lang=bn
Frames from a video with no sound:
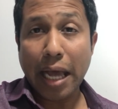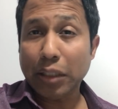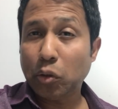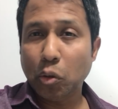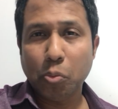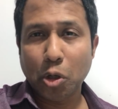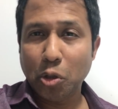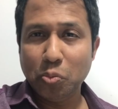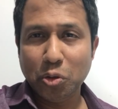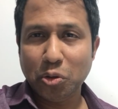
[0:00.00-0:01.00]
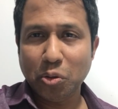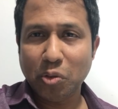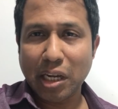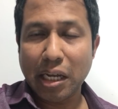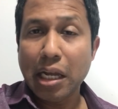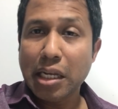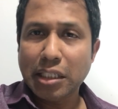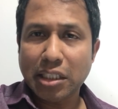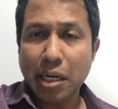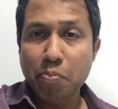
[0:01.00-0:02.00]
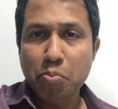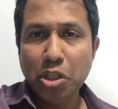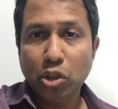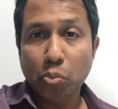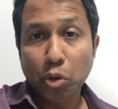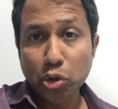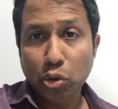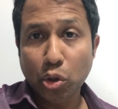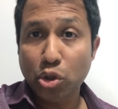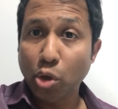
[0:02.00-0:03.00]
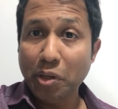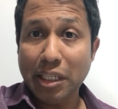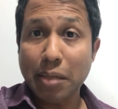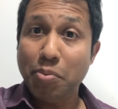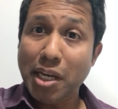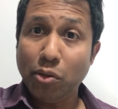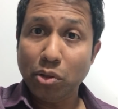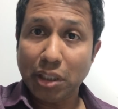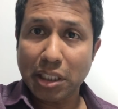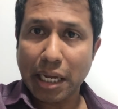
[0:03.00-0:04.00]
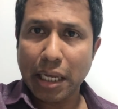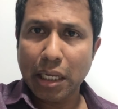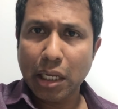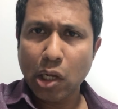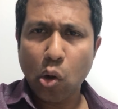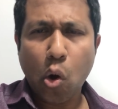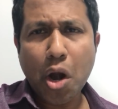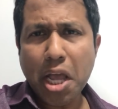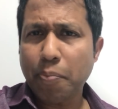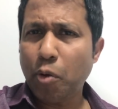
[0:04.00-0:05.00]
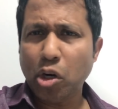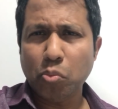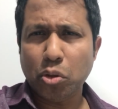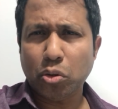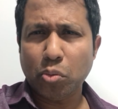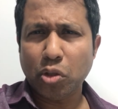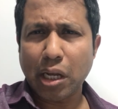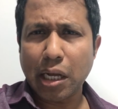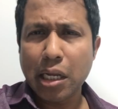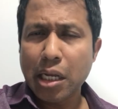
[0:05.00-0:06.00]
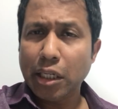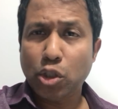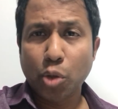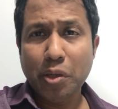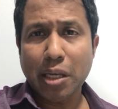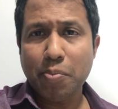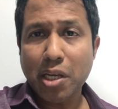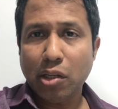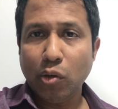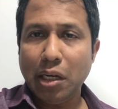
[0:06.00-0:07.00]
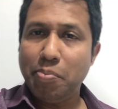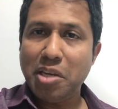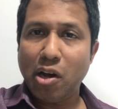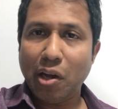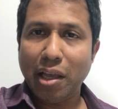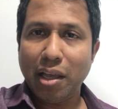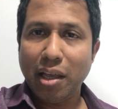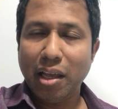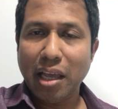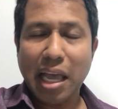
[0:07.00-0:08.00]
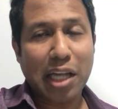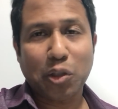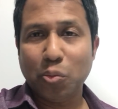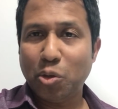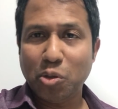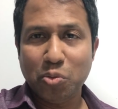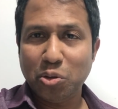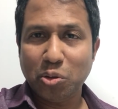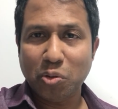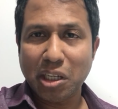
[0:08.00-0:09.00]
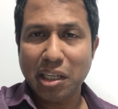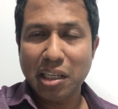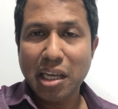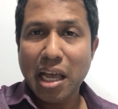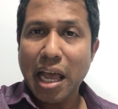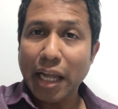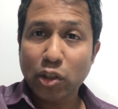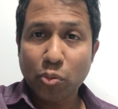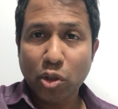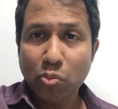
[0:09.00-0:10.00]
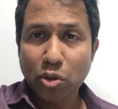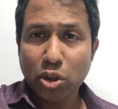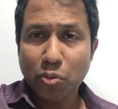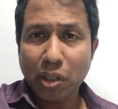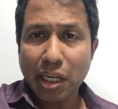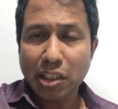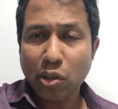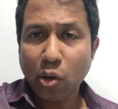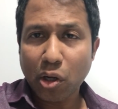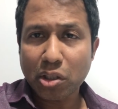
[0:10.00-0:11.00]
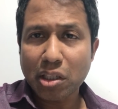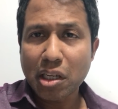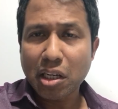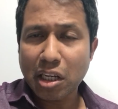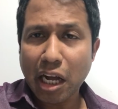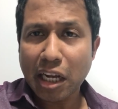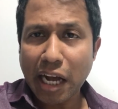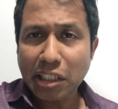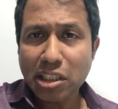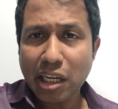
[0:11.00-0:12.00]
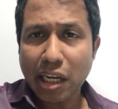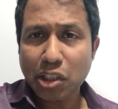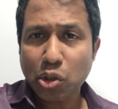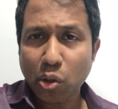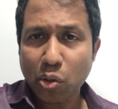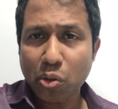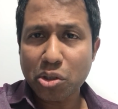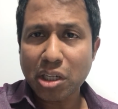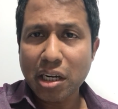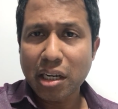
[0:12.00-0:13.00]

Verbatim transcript: এত বড় মুক্তমোনা যে সে মৃত বন্ধুর ছবিটিকে বিয়ে করতে চায় অনেক বড় মুক্তমোনা যে ছবিকে বিয়ে করলে বিয়ে হয় এত বড় মুক্তমোনা এত বড় মুক্তমোনা যে গজ গা গাঞ্জা চরস